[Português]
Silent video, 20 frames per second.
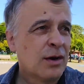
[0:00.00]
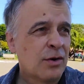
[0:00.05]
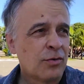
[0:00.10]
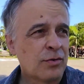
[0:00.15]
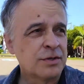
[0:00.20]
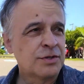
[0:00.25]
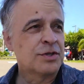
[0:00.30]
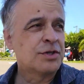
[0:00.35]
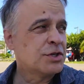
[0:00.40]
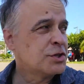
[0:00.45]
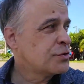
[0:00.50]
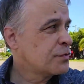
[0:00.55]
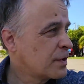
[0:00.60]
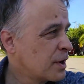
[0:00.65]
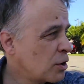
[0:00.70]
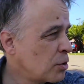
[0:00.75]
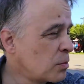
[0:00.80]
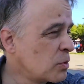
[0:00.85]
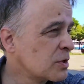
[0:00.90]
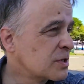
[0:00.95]
onde a gente vai
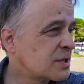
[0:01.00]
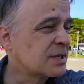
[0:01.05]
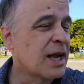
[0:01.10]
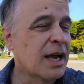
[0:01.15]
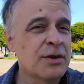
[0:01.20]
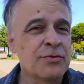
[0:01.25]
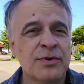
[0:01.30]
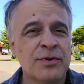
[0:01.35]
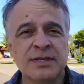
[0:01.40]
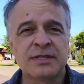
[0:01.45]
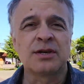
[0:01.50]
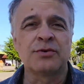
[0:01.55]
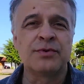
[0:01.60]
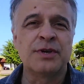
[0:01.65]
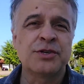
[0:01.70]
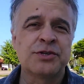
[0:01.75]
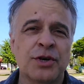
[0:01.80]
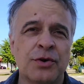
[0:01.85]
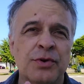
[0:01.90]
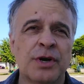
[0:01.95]
almoçar num
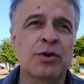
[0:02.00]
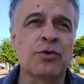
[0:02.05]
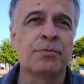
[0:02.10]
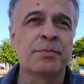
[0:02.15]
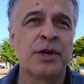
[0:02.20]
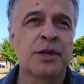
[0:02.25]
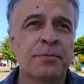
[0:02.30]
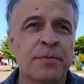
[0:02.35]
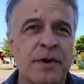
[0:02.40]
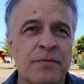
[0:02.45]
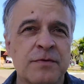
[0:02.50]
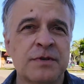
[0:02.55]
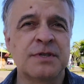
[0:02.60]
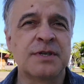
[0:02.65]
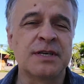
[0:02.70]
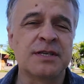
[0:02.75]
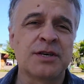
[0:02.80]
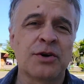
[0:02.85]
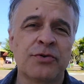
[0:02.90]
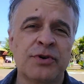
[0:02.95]
restaurante que eu recomendo para
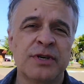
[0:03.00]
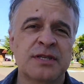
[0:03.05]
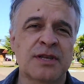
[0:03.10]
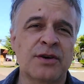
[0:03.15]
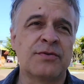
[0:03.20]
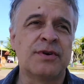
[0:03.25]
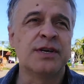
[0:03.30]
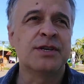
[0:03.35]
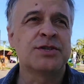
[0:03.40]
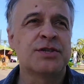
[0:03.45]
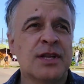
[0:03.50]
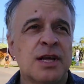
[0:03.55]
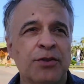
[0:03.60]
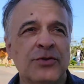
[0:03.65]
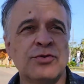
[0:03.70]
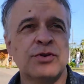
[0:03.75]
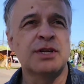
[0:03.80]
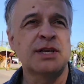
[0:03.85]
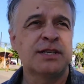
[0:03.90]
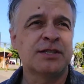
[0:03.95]
vocês, que é o restaurante da
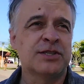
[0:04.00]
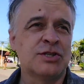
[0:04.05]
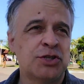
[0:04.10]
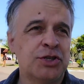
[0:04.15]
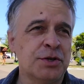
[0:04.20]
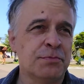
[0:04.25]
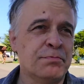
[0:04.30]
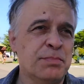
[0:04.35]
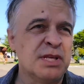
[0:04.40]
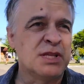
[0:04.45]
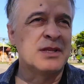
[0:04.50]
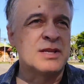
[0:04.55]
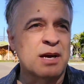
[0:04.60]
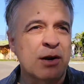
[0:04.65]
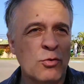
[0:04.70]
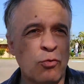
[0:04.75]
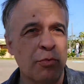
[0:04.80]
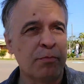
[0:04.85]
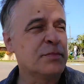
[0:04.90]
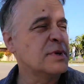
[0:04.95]
Dona Tibita,
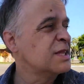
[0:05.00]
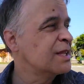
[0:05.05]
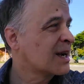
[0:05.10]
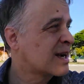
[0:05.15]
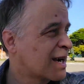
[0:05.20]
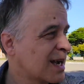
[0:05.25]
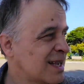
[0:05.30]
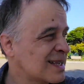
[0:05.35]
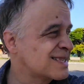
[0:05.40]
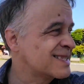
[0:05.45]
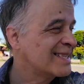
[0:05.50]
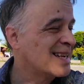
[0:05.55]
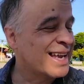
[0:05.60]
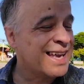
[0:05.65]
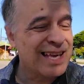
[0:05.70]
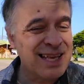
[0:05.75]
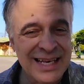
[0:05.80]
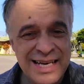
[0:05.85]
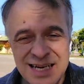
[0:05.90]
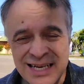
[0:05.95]
comida
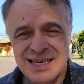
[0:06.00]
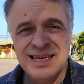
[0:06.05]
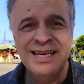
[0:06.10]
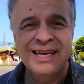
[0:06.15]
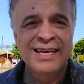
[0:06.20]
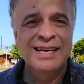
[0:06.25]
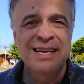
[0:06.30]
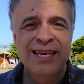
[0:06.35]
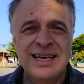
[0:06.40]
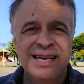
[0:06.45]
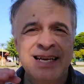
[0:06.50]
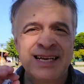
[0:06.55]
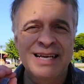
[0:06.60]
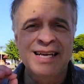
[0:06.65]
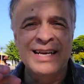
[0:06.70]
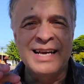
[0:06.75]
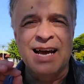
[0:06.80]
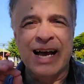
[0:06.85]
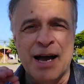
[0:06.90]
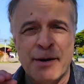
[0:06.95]
caseira,
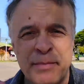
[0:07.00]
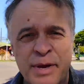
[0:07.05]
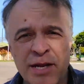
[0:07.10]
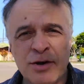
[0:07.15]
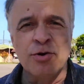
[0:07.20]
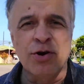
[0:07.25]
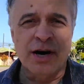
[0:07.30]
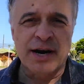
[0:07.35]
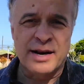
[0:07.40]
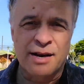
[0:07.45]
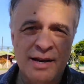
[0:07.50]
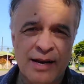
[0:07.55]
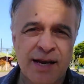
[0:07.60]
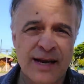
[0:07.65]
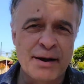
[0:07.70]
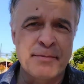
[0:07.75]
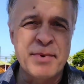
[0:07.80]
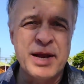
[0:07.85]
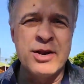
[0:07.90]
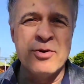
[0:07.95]
a melhor,
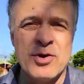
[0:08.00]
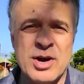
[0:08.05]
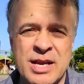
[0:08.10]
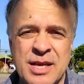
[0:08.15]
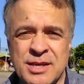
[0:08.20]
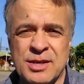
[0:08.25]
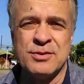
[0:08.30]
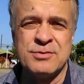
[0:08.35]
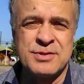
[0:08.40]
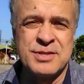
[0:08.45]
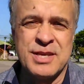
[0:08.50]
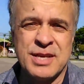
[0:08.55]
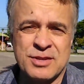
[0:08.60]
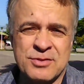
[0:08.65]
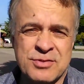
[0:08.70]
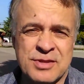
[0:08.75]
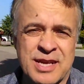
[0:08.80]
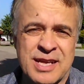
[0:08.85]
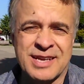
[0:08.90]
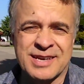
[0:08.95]
a melhor aqui no centro
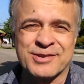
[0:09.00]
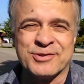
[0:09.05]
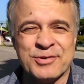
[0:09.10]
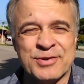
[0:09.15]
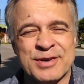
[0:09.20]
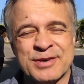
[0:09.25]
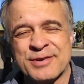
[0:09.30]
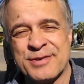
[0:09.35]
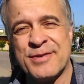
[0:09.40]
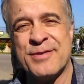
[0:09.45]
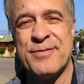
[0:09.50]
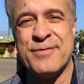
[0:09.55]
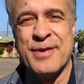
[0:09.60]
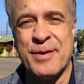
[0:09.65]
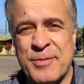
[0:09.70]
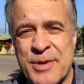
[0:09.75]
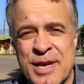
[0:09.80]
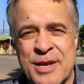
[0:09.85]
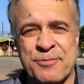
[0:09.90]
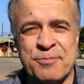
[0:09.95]
da Lagoa.
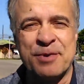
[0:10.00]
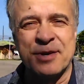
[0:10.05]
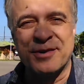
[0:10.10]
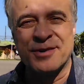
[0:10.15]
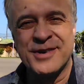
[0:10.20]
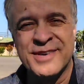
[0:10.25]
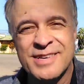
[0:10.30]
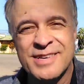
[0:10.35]
Vamos lá comigo.